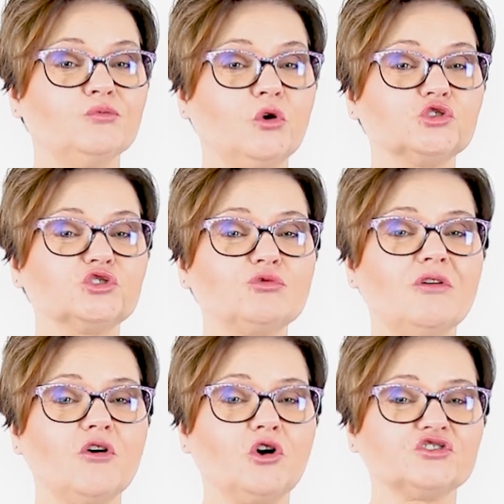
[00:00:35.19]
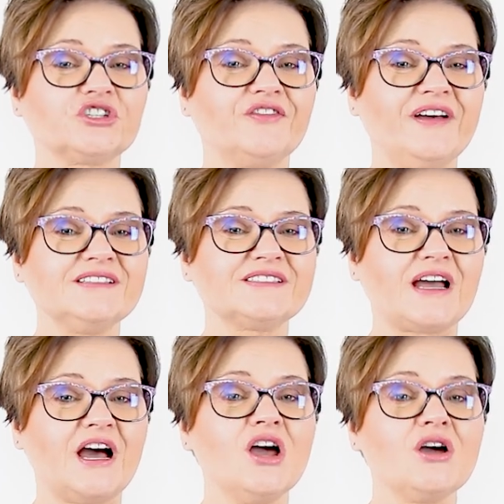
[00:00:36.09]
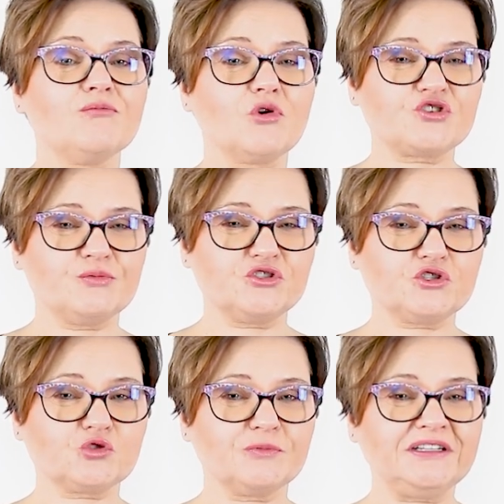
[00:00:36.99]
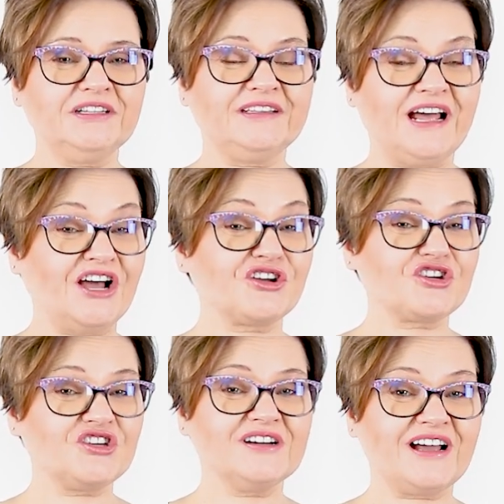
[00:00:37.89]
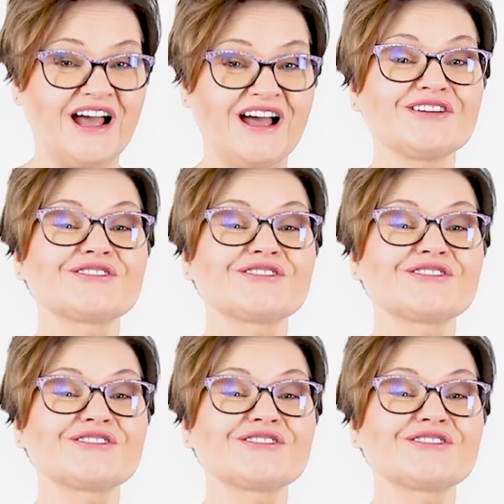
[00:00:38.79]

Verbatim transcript: bo słowo konsekwencja może być rozumiane na kilka